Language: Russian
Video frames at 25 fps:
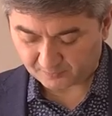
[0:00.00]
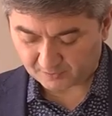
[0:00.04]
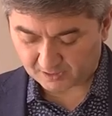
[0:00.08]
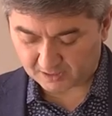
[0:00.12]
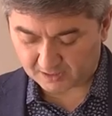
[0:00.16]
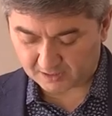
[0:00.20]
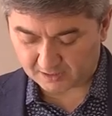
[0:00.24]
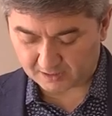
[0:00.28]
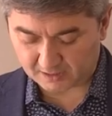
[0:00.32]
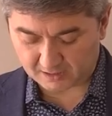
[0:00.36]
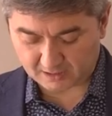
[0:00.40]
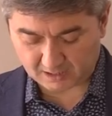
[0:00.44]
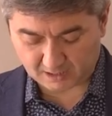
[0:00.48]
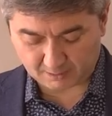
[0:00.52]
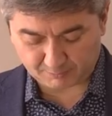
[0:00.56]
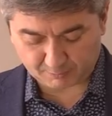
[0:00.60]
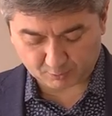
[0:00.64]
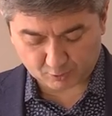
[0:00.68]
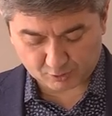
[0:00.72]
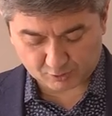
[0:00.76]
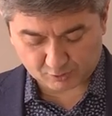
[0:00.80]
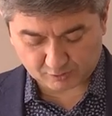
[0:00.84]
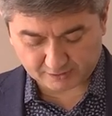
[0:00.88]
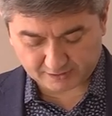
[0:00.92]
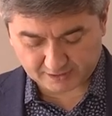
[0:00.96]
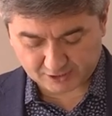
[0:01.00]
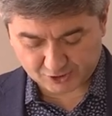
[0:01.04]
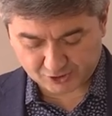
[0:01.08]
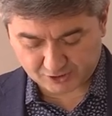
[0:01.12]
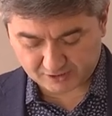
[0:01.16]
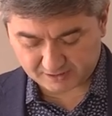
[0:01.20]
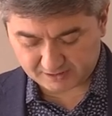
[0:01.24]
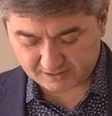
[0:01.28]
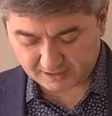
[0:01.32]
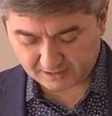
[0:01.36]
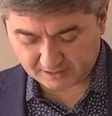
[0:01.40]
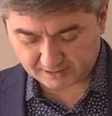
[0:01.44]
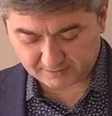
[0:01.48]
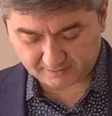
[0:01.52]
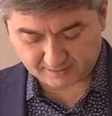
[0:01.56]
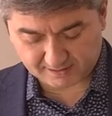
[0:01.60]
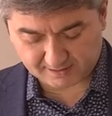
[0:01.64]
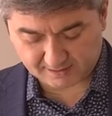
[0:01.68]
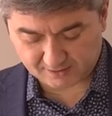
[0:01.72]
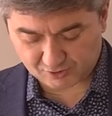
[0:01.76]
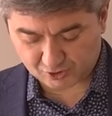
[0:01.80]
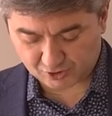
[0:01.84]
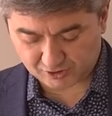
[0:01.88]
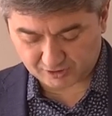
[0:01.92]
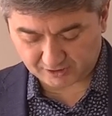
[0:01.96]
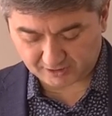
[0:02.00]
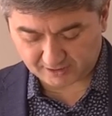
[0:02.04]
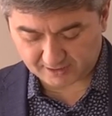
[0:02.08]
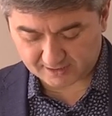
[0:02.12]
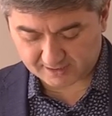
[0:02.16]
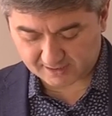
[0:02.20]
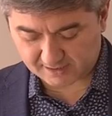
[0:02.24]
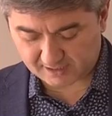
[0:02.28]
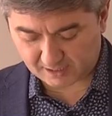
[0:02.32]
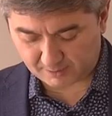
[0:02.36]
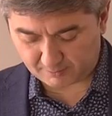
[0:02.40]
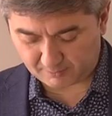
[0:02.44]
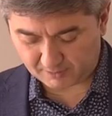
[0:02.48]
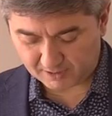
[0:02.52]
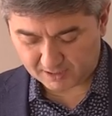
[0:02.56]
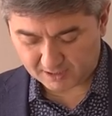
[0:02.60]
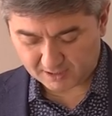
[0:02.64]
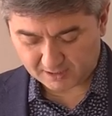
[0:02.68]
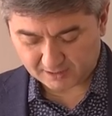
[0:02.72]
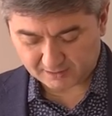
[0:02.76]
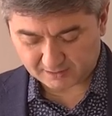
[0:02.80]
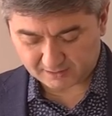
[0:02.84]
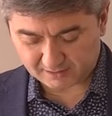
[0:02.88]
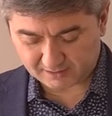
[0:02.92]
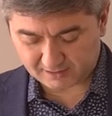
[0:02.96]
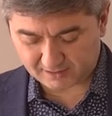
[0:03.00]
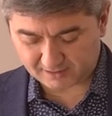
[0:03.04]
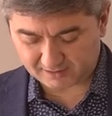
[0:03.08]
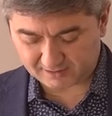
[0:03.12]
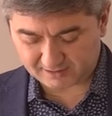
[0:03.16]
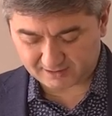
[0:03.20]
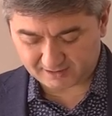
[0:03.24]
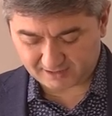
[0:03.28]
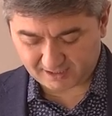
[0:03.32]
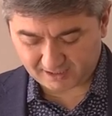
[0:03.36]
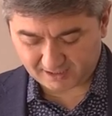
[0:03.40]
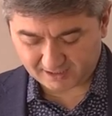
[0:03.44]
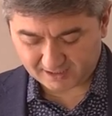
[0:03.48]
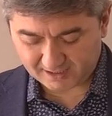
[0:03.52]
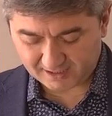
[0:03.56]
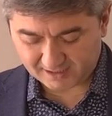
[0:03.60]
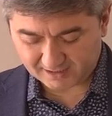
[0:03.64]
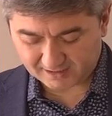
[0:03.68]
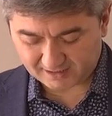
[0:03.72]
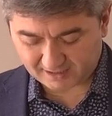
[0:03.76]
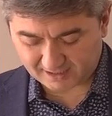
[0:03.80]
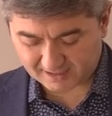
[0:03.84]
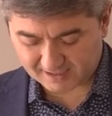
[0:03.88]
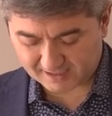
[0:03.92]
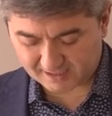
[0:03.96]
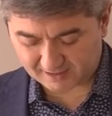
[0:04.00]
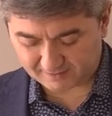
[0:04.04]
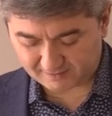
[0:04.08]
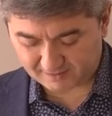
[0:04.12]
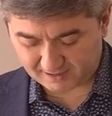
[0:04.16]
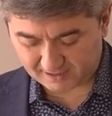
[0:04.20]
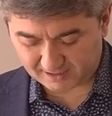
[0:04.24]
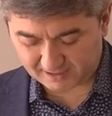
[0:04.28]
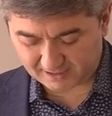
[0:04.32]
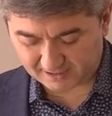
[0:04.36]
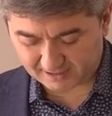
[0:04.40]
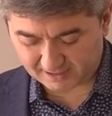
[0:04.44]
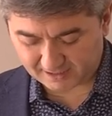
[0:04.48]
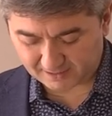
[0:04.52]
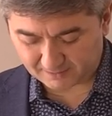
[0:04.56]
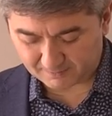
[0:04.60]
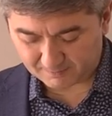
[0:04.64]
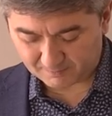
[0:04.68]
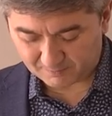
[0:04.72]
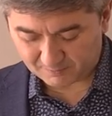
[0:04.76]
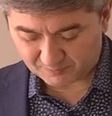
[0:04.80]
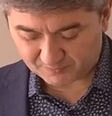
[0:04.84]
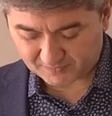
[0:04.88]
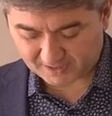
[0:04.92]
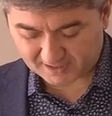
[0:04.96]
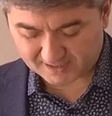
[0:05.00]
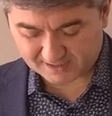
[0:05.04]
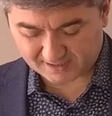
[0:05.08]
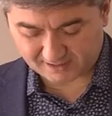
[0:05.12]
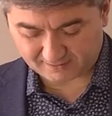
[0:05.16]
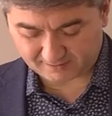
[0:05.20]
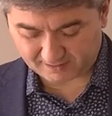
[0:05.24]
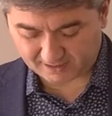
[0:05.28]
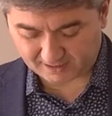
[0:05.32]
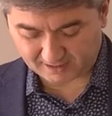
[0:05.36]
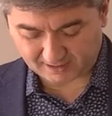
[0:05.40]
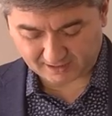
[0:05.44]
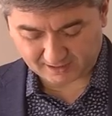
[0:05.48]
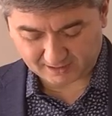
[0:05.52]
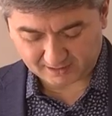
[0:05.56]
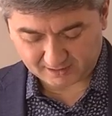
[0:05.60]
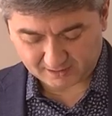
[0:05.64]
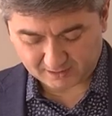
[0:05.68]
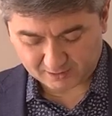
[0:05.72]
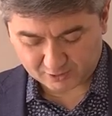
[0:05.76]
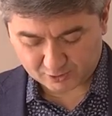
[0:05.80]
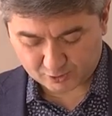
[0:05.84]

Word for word: А, а просто каждый день 24-7 дней танцевала и танцевала.